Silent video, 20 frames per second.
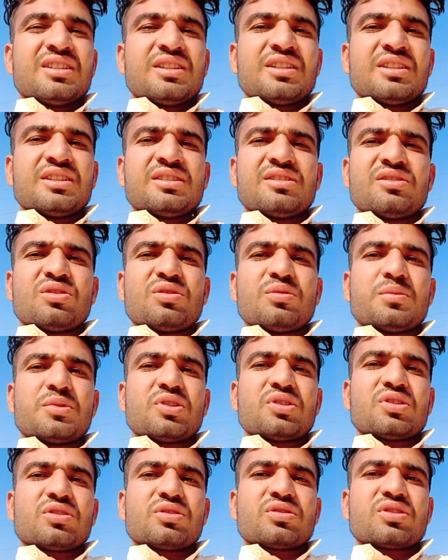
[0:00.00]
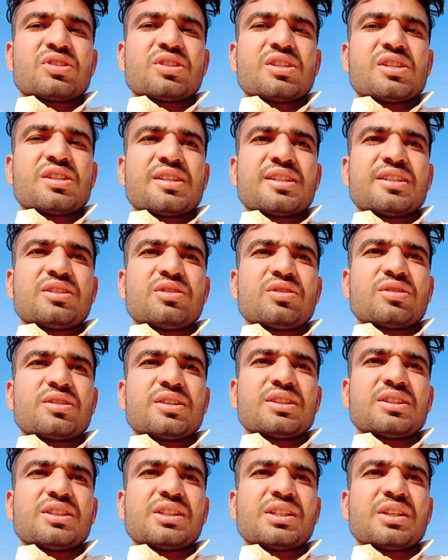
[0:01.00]
ही इज नो मोर तो उसकी जो डेथ हो
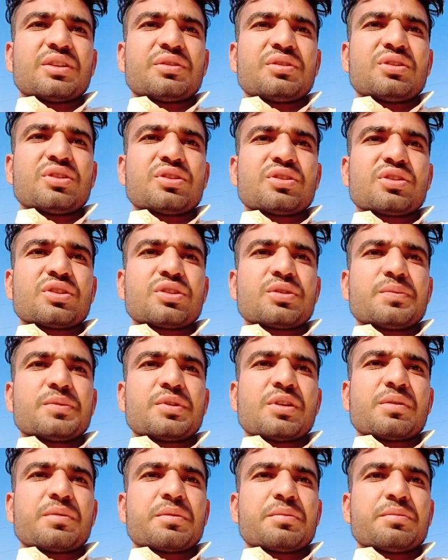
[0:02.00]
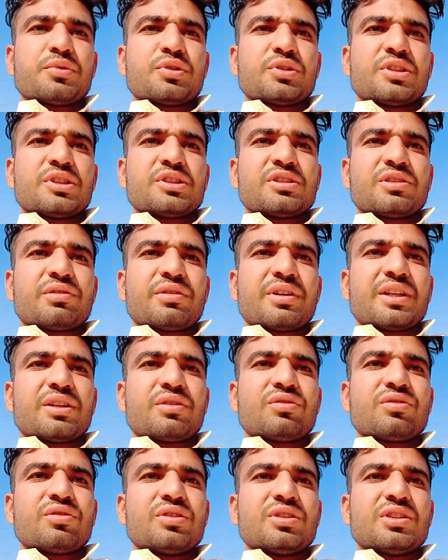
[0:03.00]
गई तो ये वीडियो सोशल मीडिया पर बहुत ऐसे
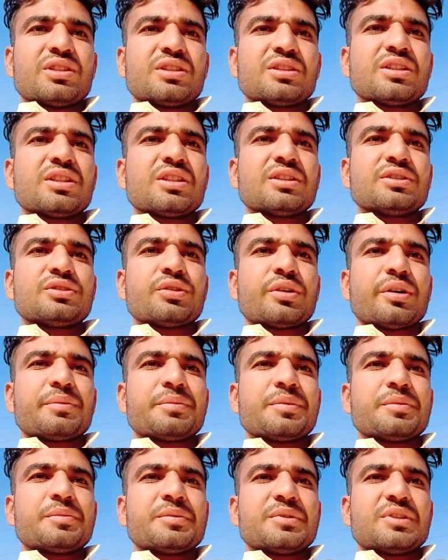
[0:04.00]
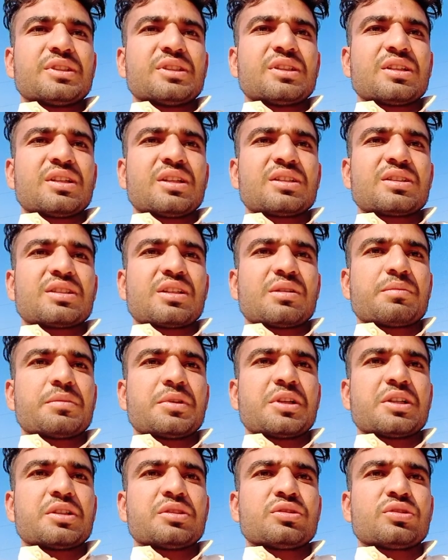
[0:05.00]
वायरल होने लगी है जो अभी भी निकल कर
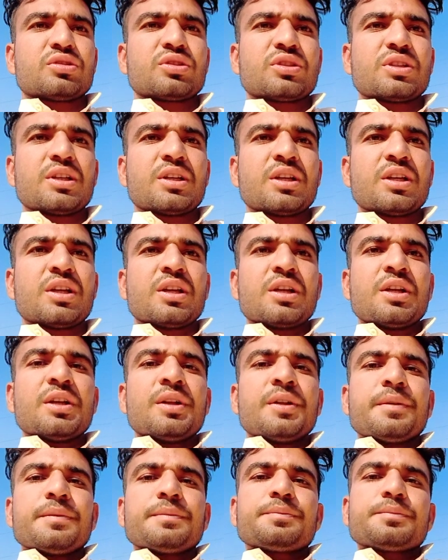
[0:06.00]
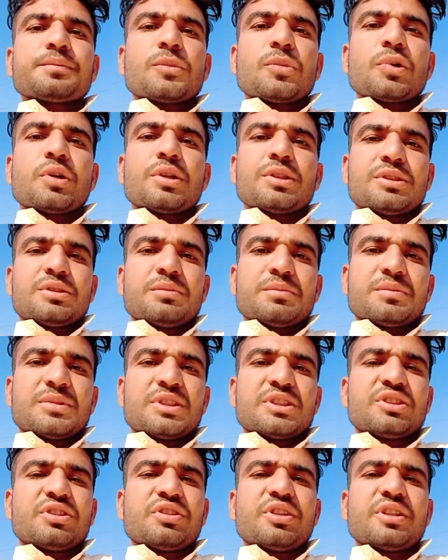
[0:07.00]
सामने आ चुकी है तो ऐसी
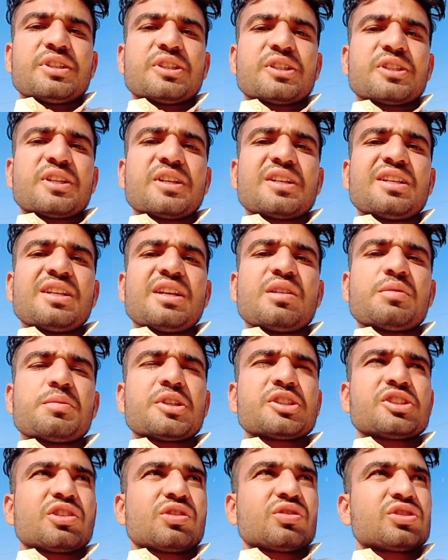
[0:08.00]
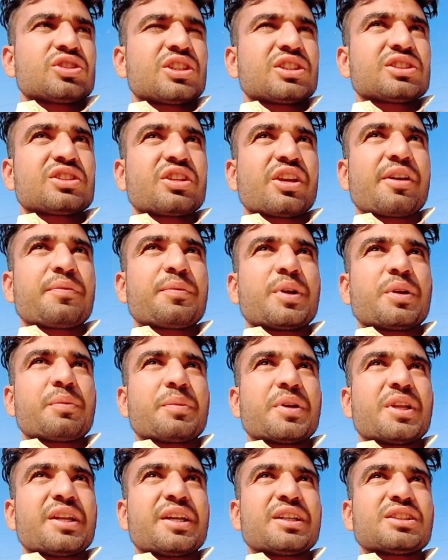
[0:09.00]
मजीद देखने के लिए हमारे चैनल को सब्सक्राइब
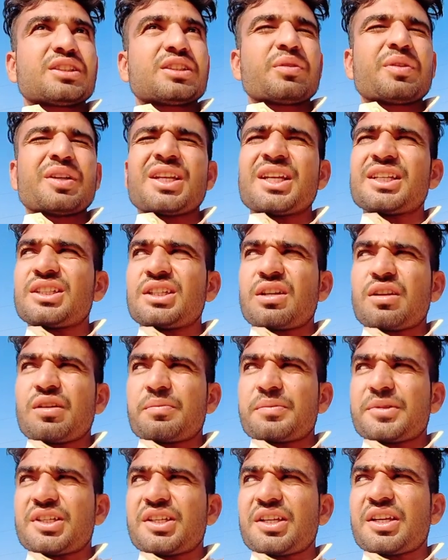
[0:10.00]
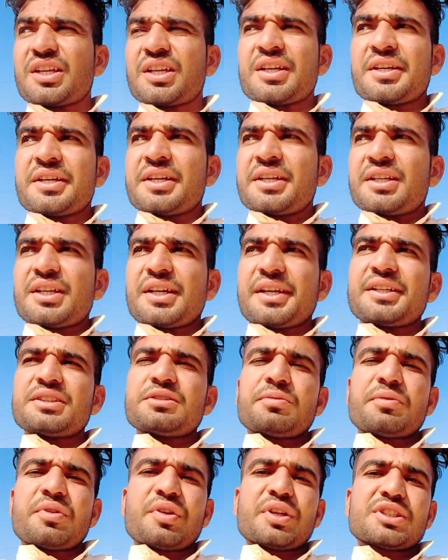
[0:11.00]
करें बेल आइकन दबा लाइक करें कमेंट करें
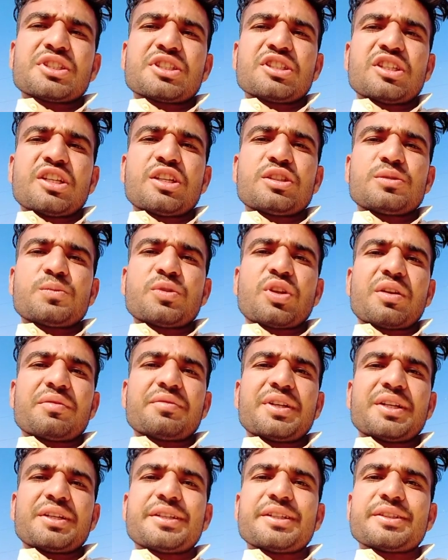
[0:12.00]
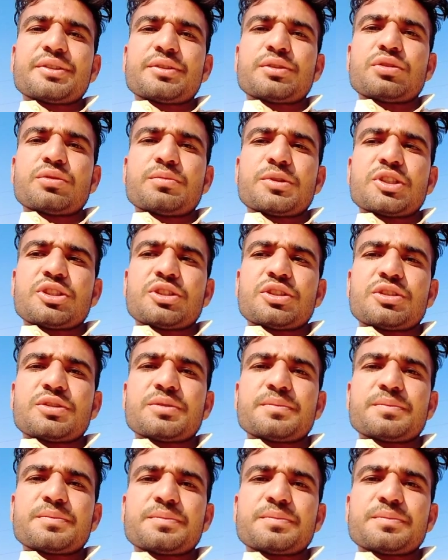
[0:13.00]
थैंक्स फॉर वाचिंग लेट्स मोर अपडेट थैंक यू सो मच